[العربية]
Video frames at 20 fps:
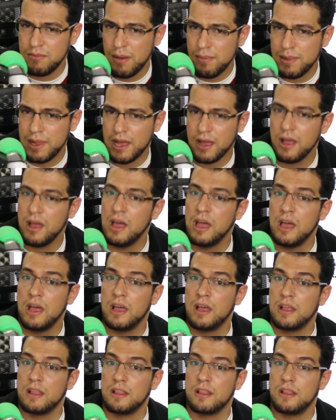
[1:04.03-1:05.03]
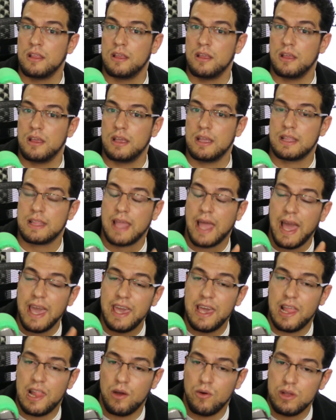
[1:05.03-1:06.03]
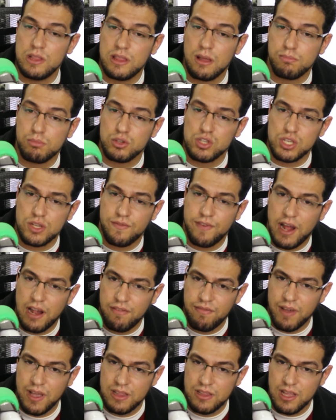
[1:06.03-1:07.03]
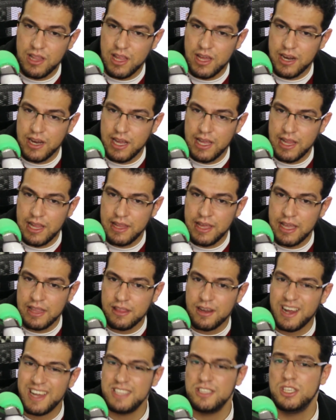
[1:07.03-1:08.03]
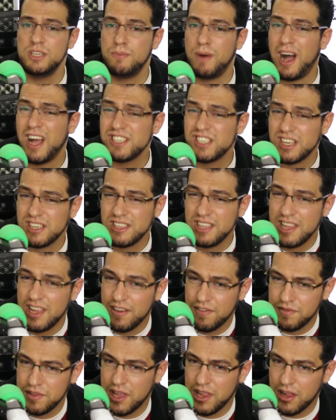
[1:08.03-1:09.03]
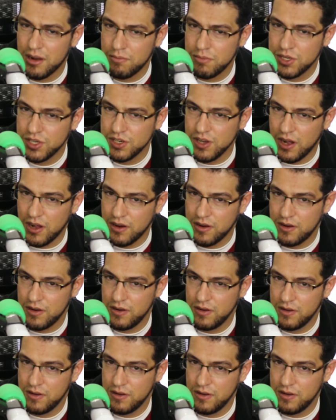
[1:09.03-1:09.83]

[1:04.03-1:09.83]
مبلغ تخيل لو انت بتصرف 2000 دولار اعلانات راح تجيب 10000 دولار بالشهر